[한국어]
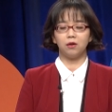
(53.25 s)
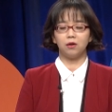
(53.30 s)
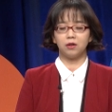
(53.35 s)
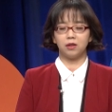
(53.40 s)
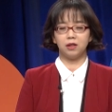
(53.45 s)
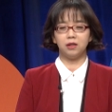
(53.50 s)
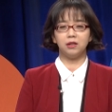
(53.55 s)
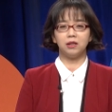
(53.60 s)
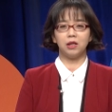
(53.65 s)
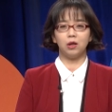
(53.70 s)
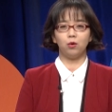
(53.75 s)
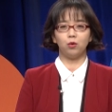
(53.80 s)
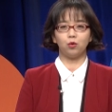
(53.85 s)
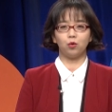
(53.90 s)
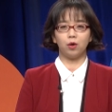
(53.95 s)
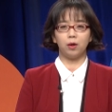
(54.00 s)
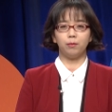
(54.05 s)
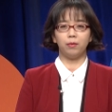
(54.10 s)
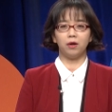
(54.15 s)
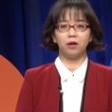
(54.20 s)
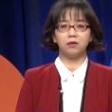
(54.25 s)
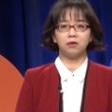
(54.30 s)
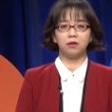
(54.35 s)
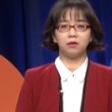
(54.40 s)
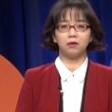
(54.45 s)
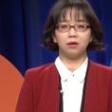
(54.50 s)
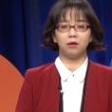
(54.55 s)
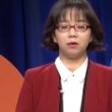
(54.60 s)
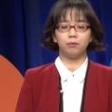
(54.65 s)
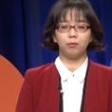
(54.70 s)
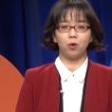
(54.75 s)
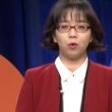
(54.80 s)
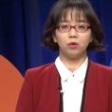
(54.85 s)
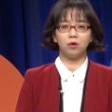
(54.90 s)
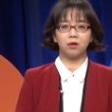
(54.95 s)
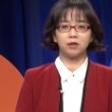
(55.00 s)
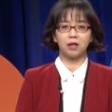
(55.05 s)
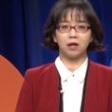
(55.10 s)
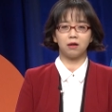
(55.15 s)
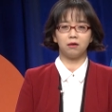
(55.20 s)
긴 세월 동안 벌어졌던
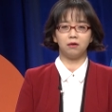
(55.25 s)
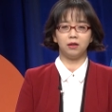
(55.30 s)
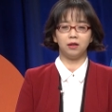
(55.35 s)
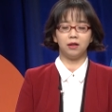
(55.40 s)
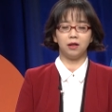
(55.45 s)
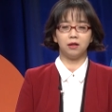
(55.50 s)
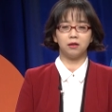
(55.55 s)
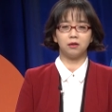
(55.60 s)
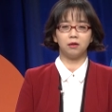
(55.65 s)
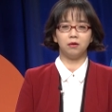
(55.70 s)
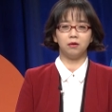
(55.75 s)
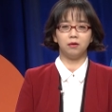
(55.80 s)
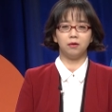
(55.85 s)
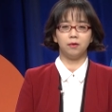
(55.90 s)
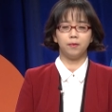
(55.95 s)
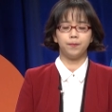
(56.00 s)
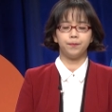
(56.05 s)
폭력 사건에 대해서